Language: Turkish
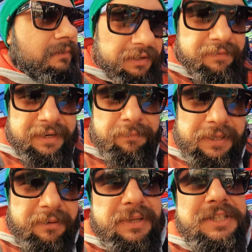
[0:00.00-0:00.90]
Vay
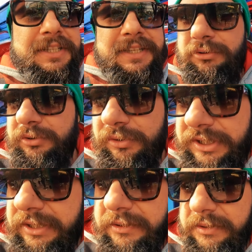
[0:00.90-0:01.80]
verip girebileceksek o da
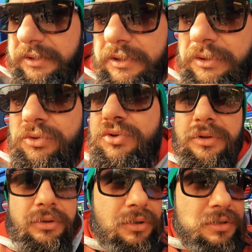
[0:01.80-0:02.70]
okey. 3
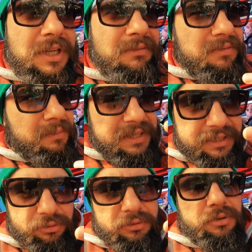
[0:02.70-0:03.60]
roller coaster'a de
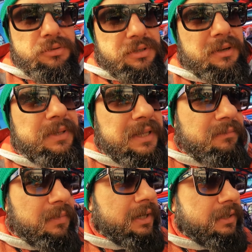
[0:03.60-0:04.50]
2 roller coaster'a
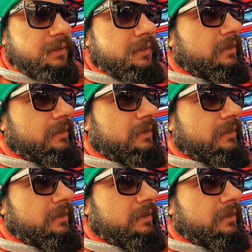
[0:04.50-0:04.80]
bari.